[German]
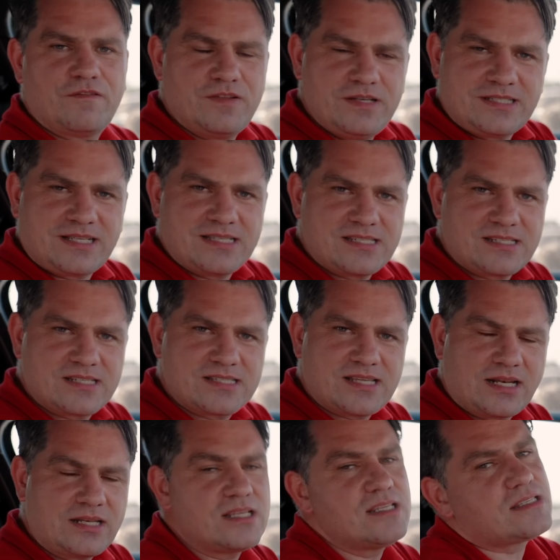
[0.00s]
Finde ich ganz
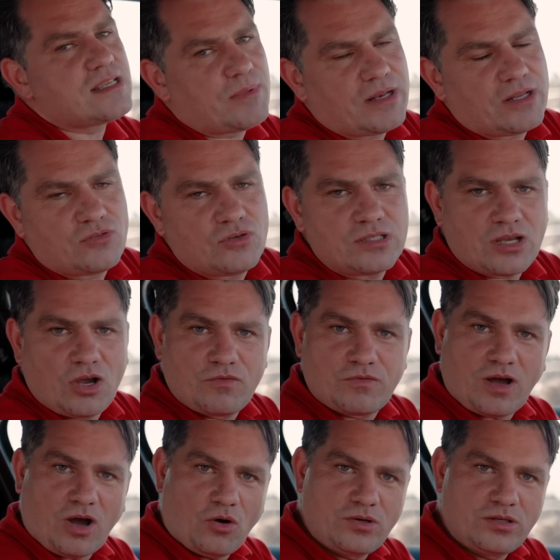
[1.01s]
interessant, ist aber natürlich auch
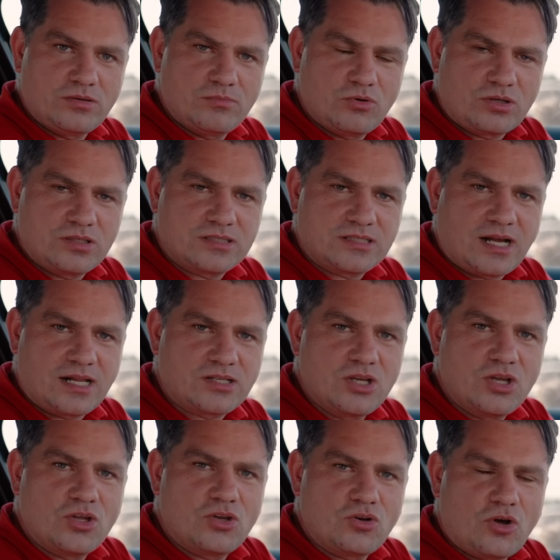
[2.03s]
für Audi eine Möglichkeit,
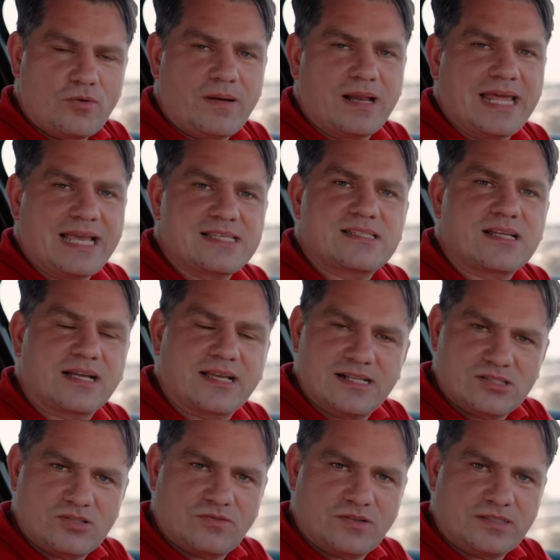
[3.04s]
nochmal extra
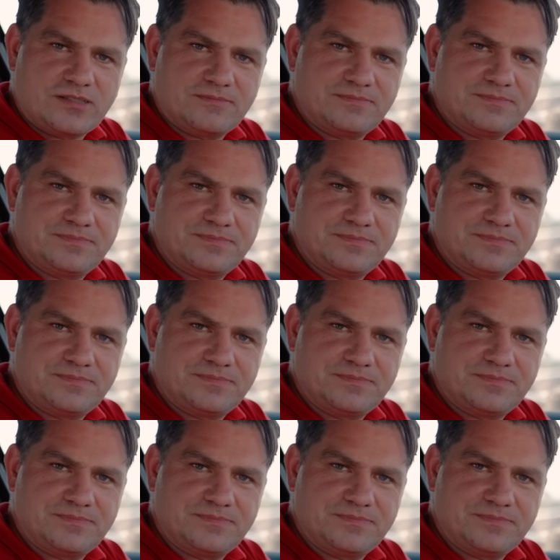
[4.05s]
Geld zu verdienen.